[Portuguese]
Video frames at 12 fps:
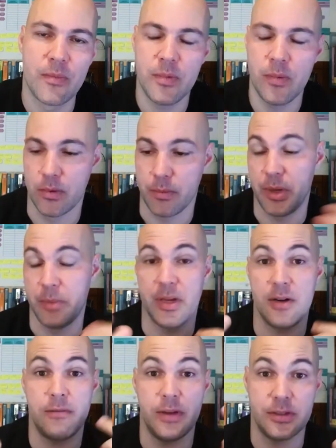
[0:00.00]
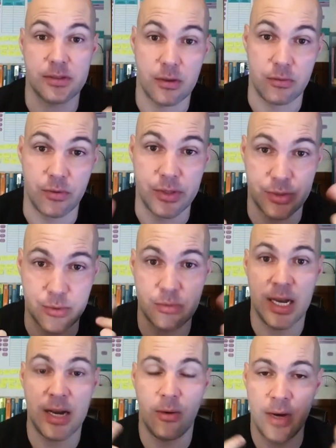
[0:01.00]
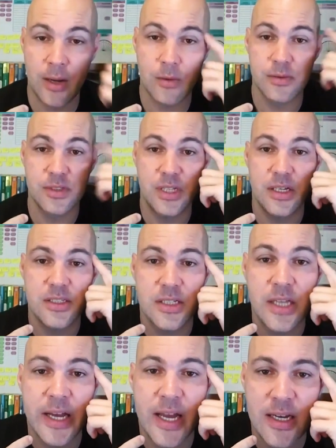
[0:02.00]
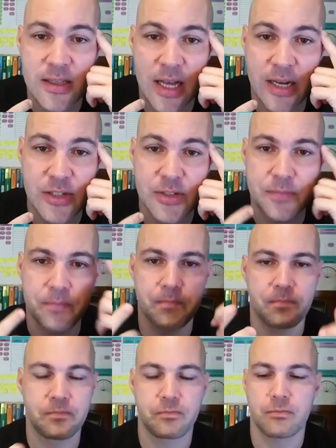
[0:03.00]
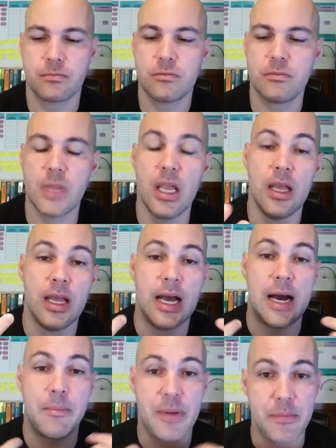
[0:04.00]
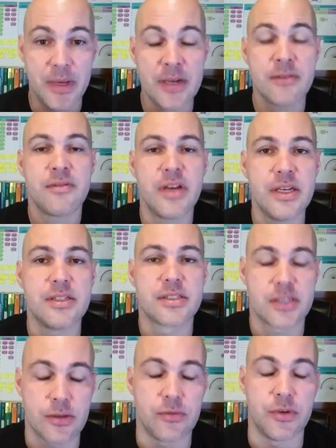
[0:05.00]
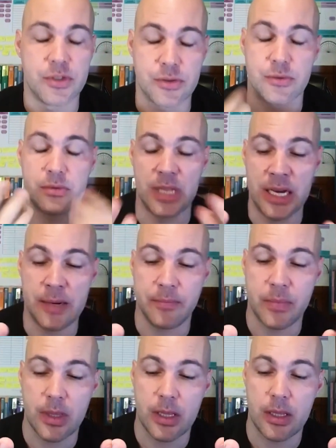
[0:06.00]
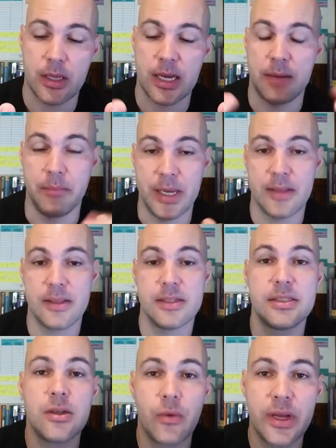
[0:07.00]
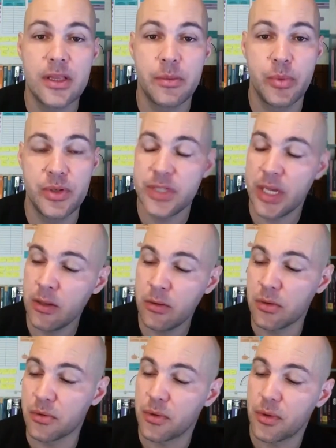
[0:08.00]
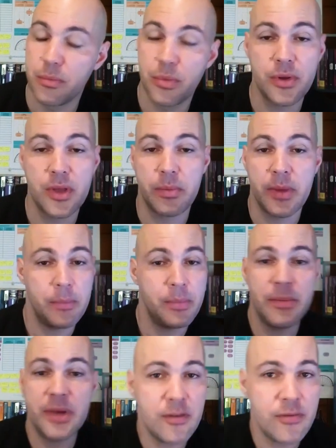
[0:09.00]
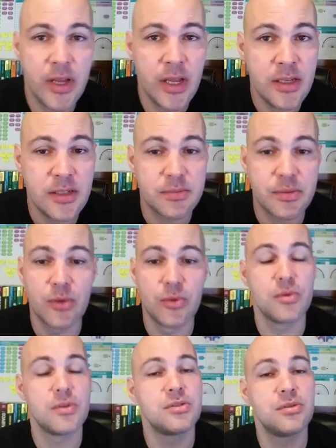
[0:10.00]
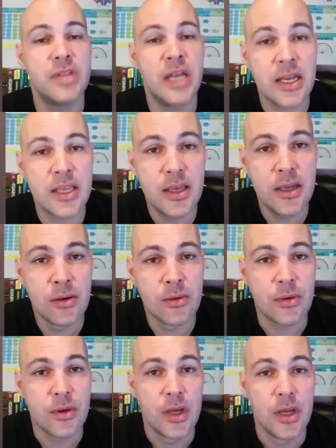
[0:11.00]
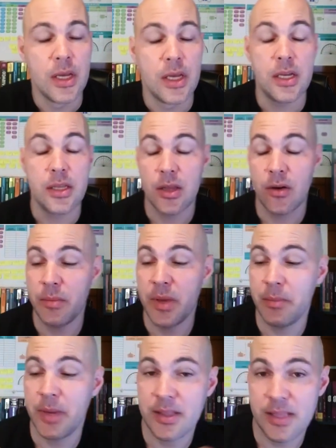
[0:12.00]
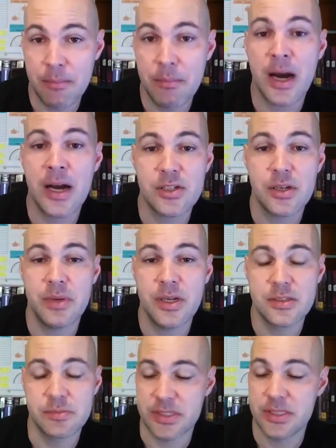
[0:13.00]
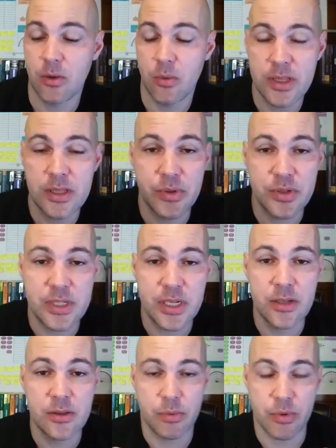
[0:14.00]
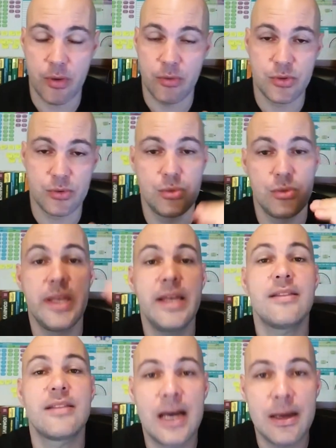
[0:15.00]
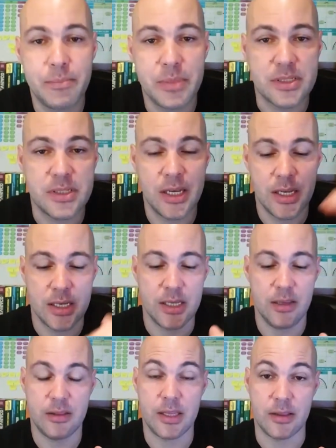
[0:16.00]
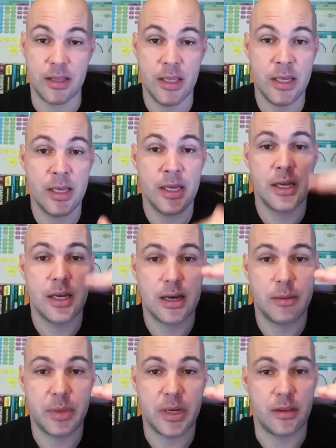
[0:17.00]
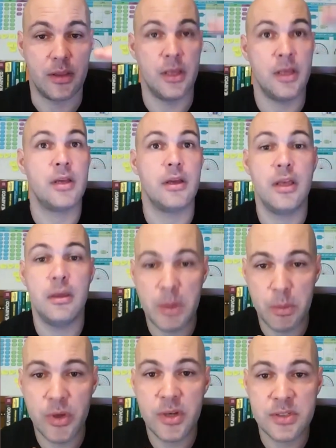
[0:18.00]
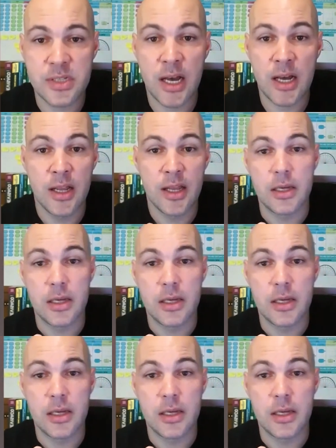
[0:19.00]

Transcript: Bom, primeira vez que eu vou estudar, olha a consciência da realidade. A primeira vez que eu vou estudar, a meta é 50%. Por quê? Porque é a primeira vez, porque eu nunca estudei aquilo. Então a minha meta é baixa mesmo, é 50%, porque o estudo tem etapas, né? Entender, aprender e memorizar.